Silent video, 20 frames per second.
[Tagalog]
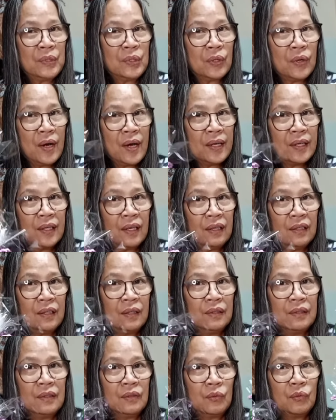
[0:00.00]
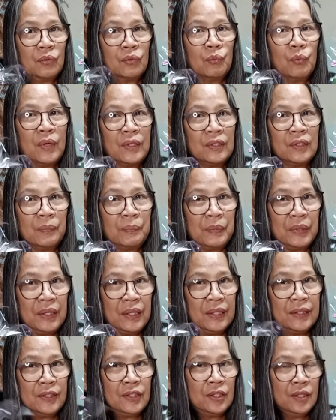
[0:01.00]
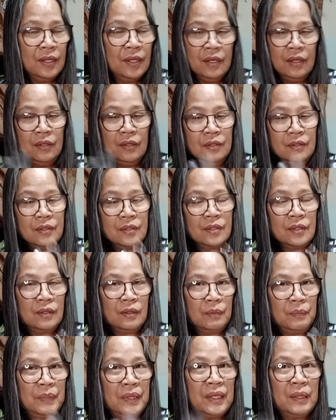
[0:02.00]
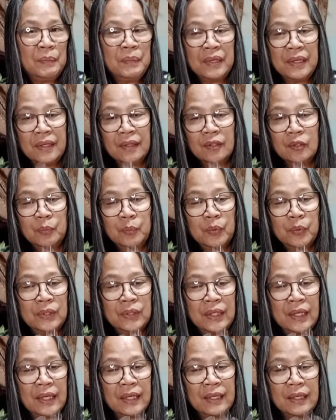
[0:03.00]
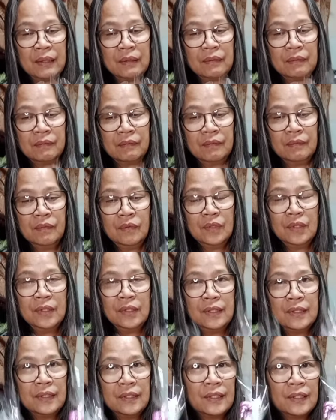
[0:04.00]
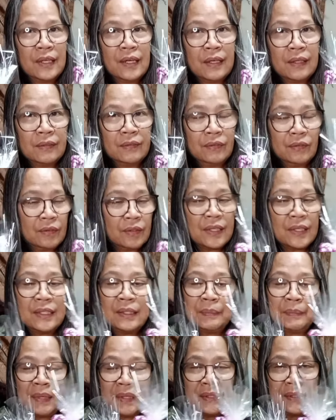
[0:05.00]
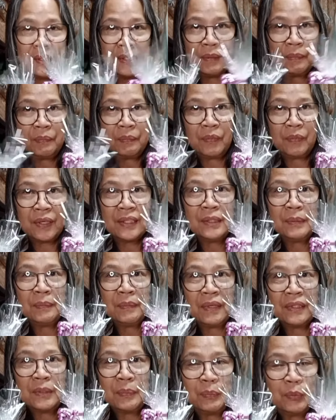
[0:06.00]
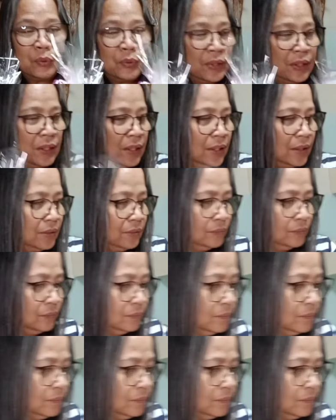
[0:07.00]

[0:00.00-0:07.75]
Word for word: So, I got one of each. So, binibigyan ko po sila ng, ng Christmas gift, Christmas pudding.